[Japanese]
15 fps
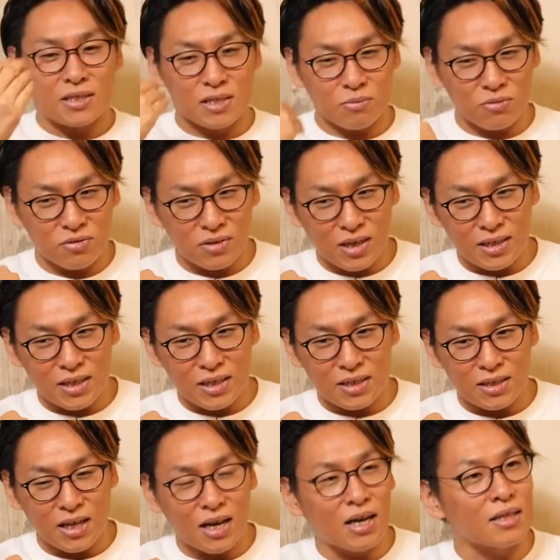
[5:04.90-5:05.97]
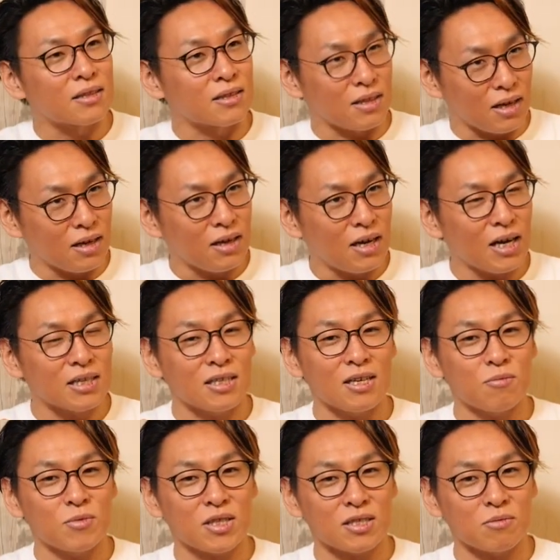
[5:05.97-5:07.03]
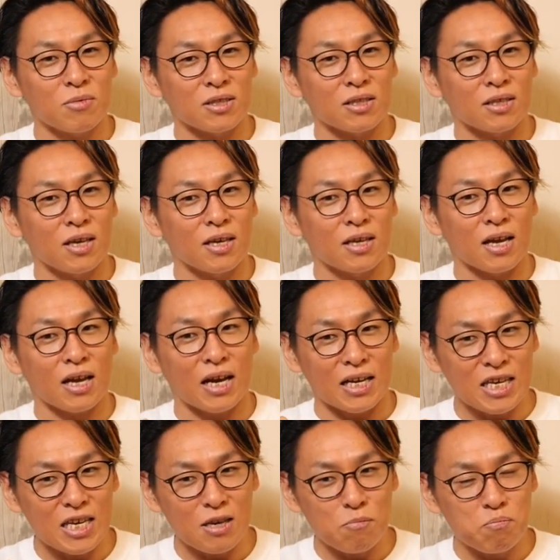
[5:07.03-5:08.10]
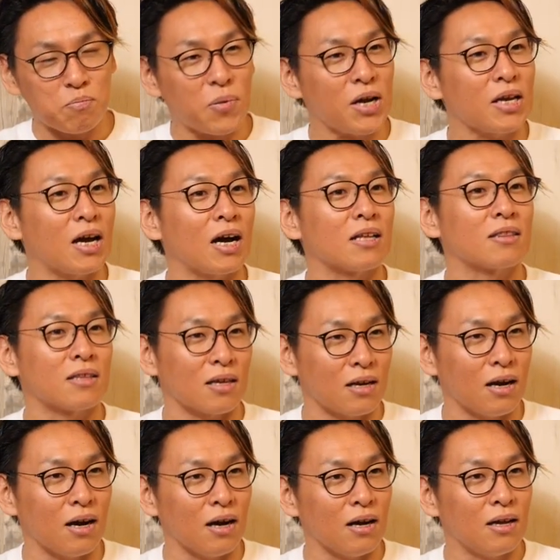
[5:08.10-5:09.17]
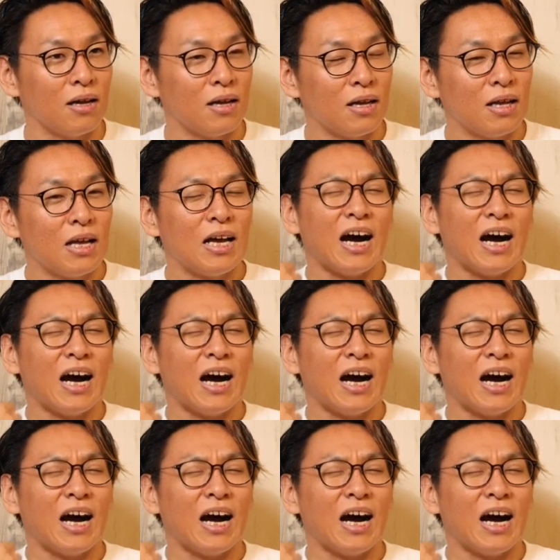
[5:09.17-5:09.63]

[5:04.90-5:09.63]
自分ができなかった、諦めてしまった経験がいっぱいあったら、は